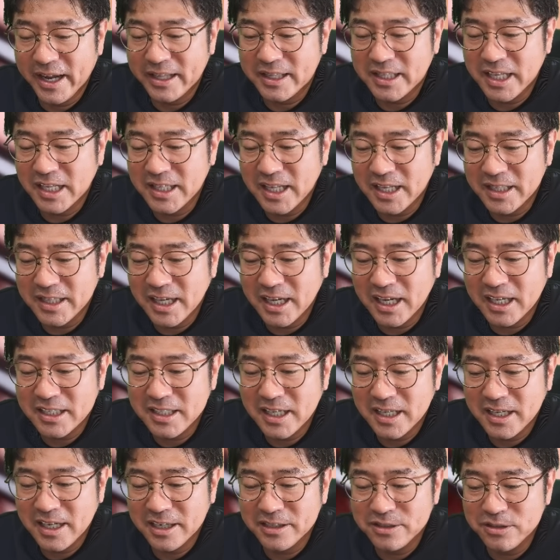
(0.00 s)
ただ流
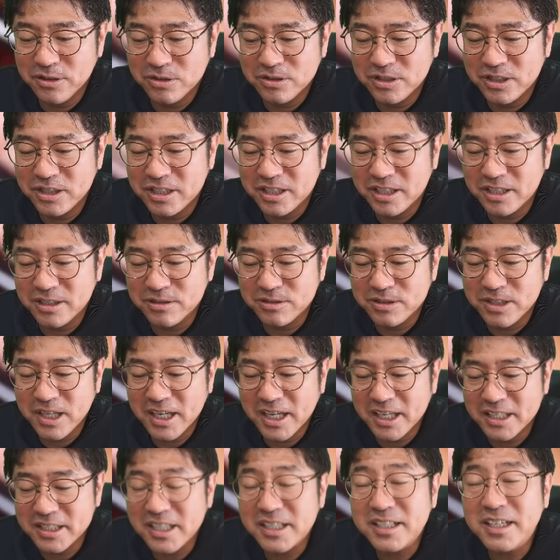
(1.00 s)
されるように生きる
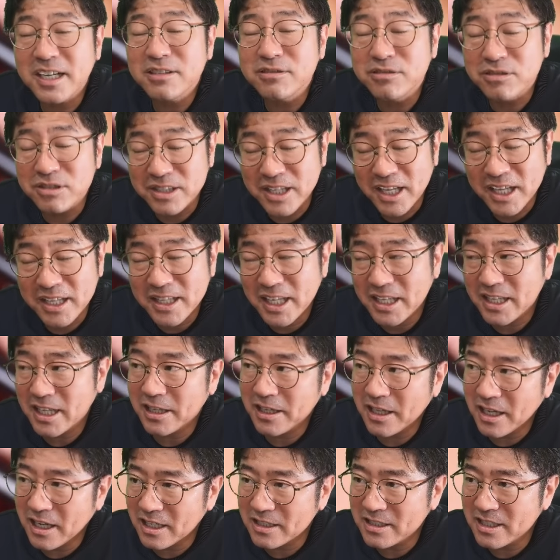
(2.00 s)
だけじゃなくて、
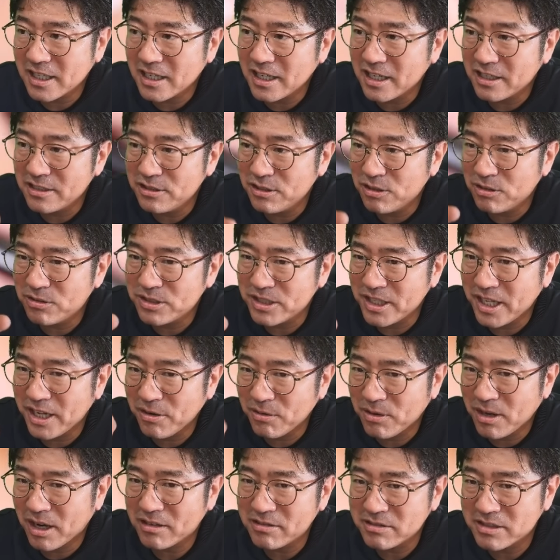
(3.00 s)
ただ流されるように絵
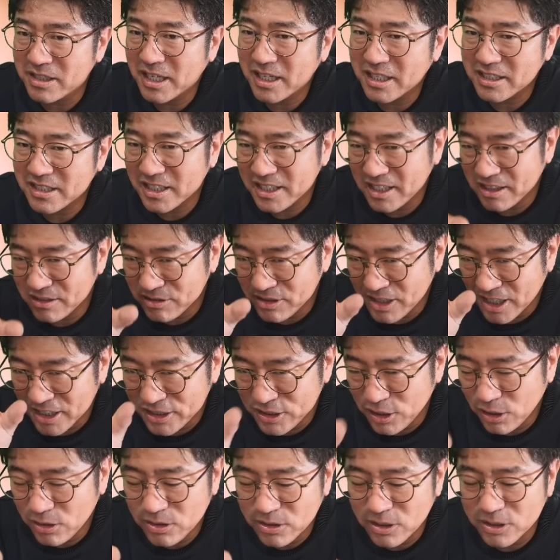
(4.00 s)
を描くだけじゃなくて、
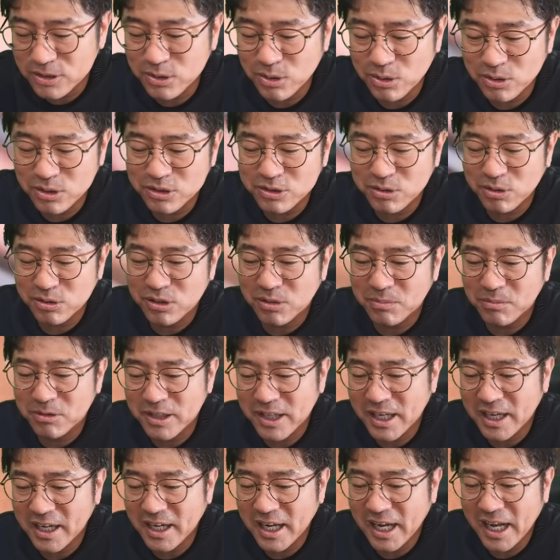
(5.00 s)
ちょっとそういうことも
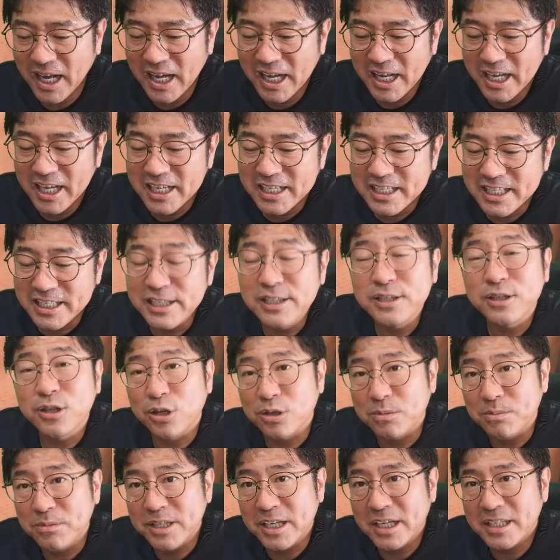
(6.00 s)
なんか
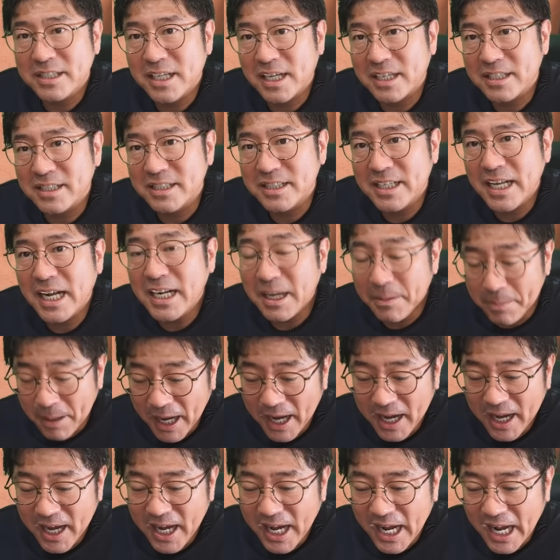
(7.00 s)
ヒントに皆さんになれ
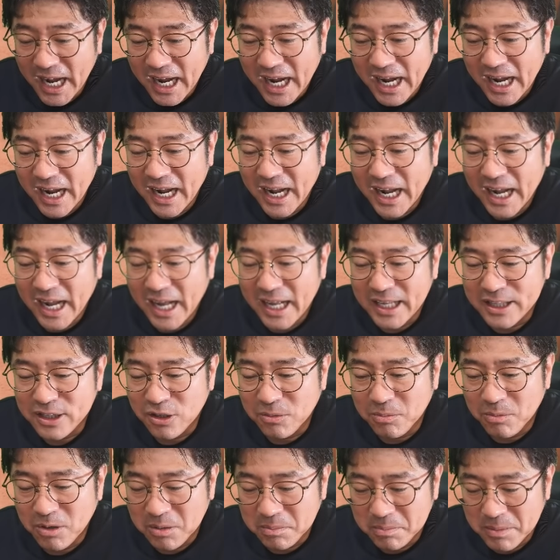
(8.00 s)
ば
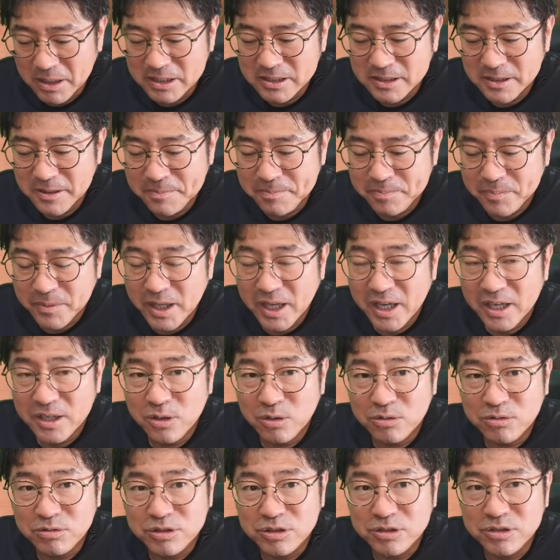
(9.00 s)
と思います。
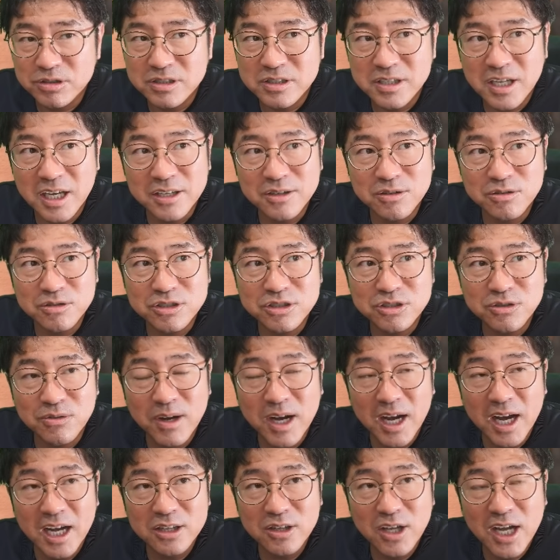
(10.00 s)
60歳の人
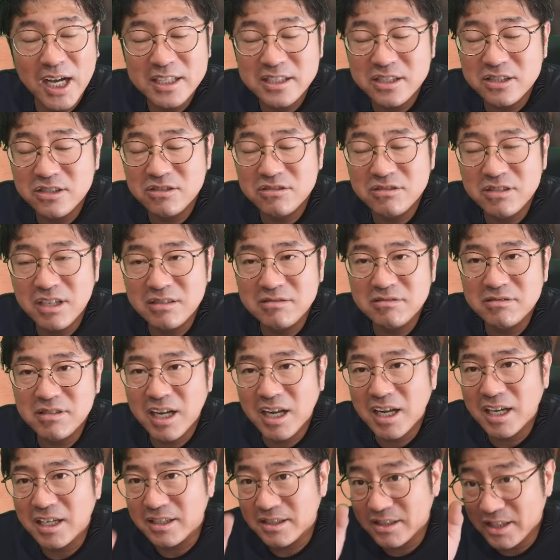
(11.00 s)
は、あと80年ぐ
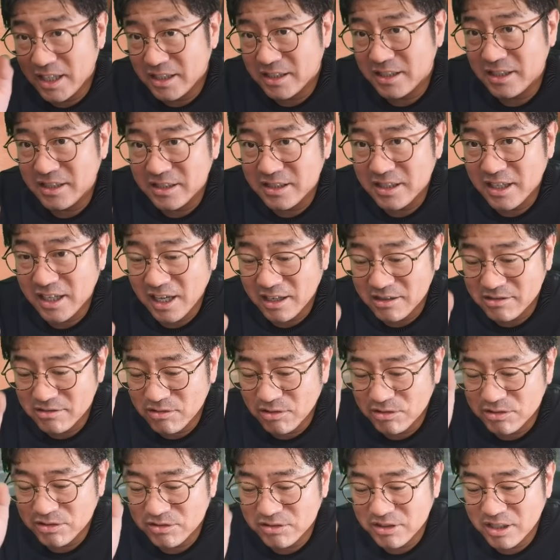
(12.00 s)
らいね、人生
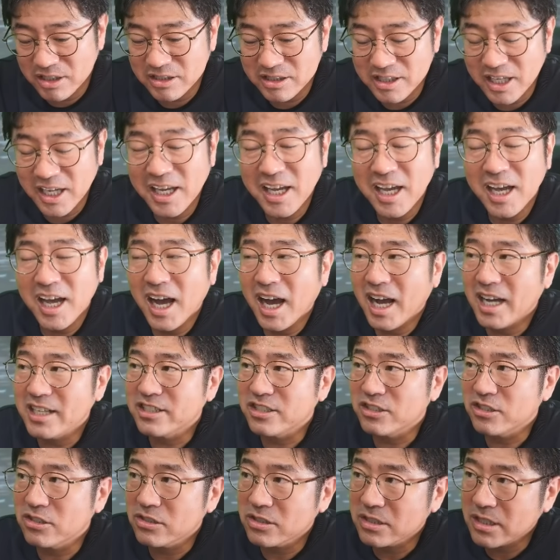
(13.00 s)
150年時代、
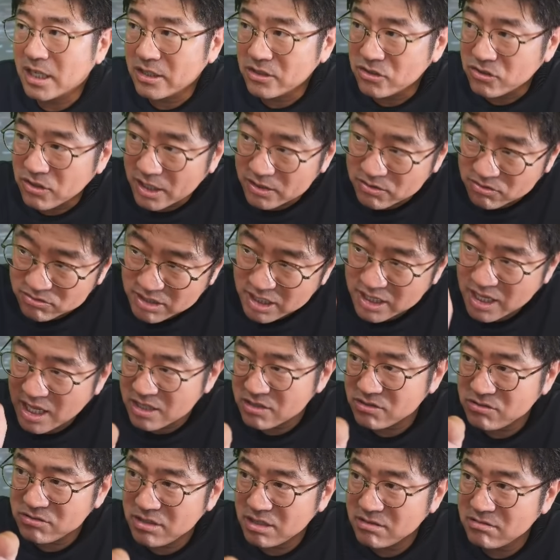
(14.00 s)
80歳の人はあと
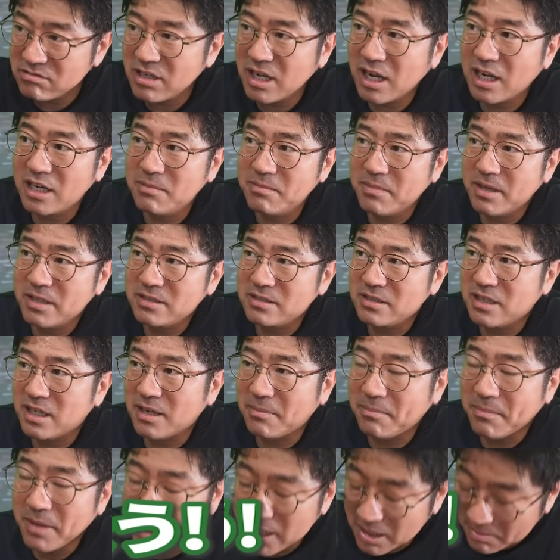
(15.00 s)
70年ぐらいありますか
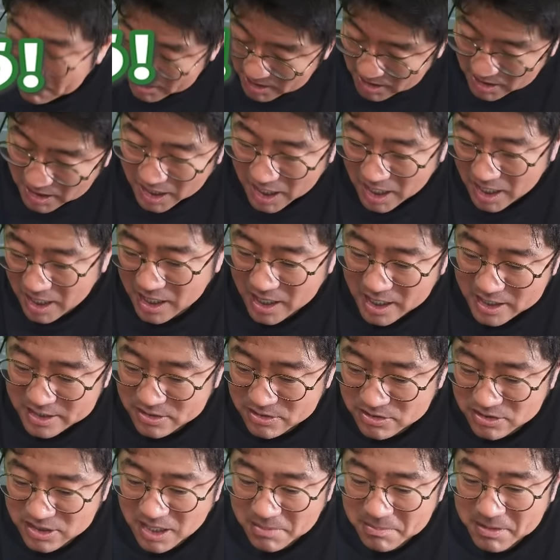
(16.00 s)
ら、まだまだ考え
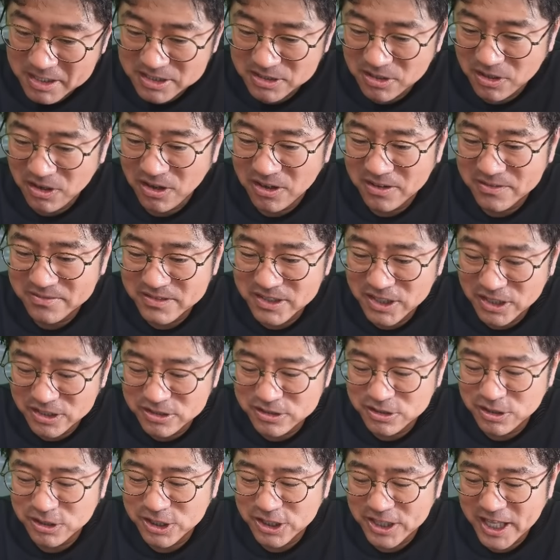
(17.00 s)
続けましょう。と
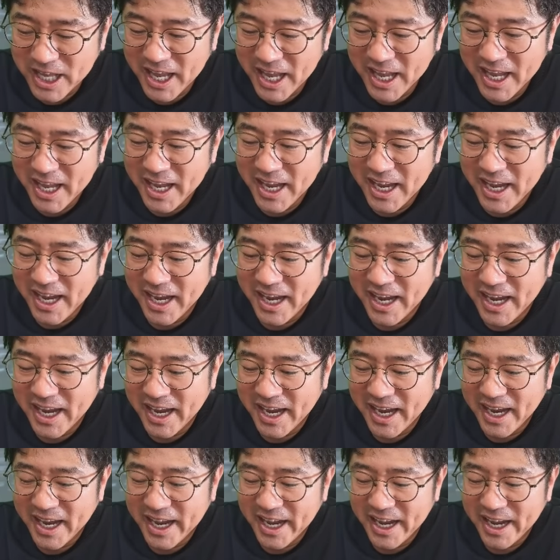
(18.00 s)
いうことで、
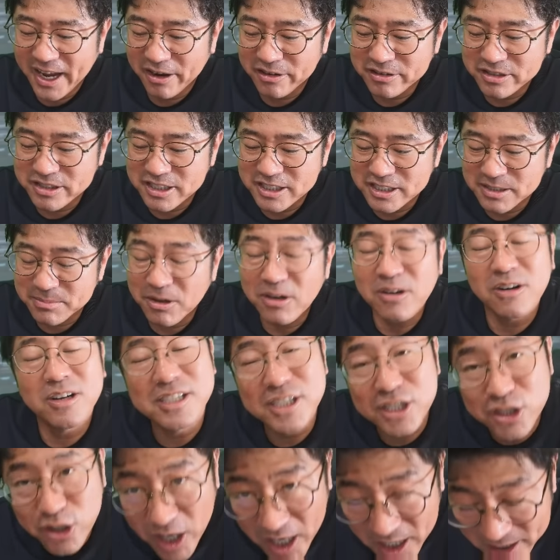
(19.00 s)
本日もご
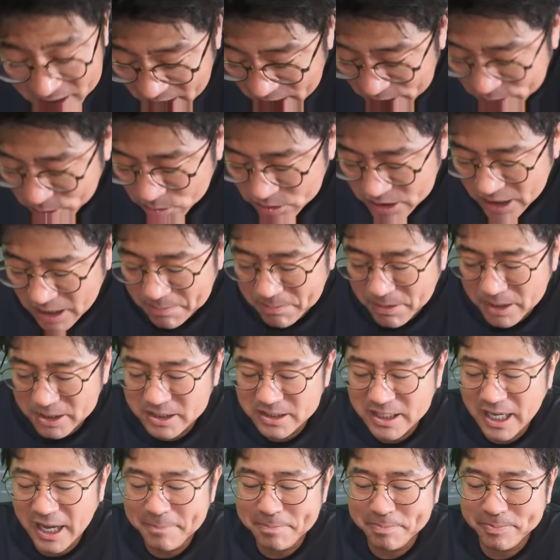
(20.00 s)
視聴ありがとうございま
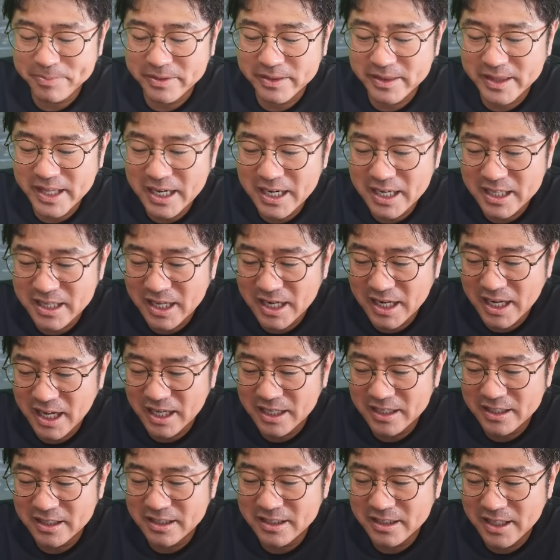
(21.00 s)
した。だらだ
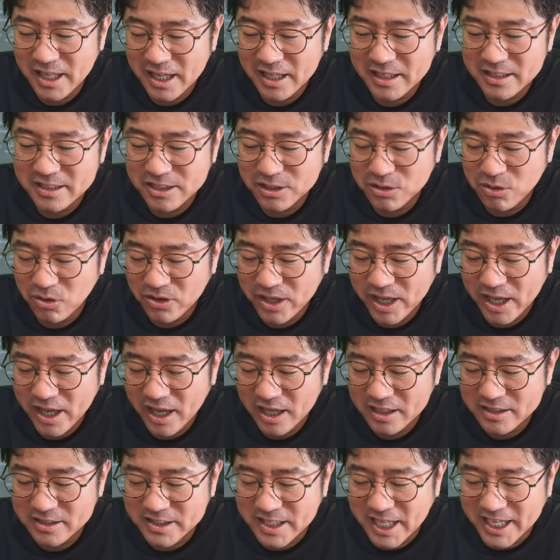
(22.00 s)
らね、自己啓
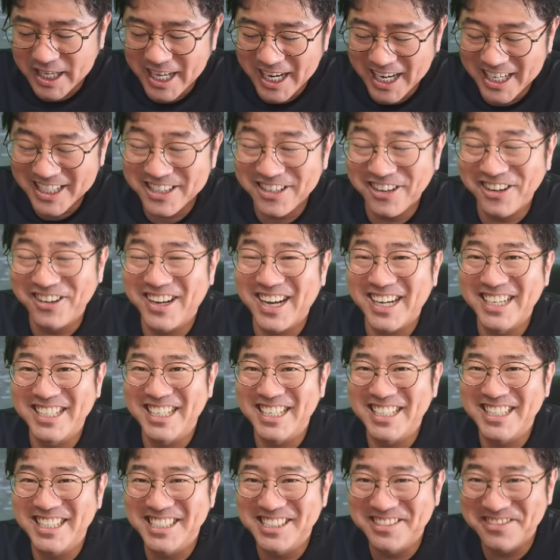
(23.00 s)
発的な動画に
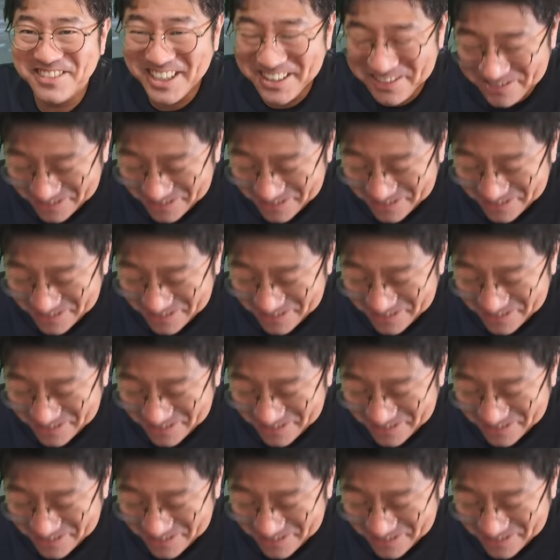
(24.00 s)
なってしまい、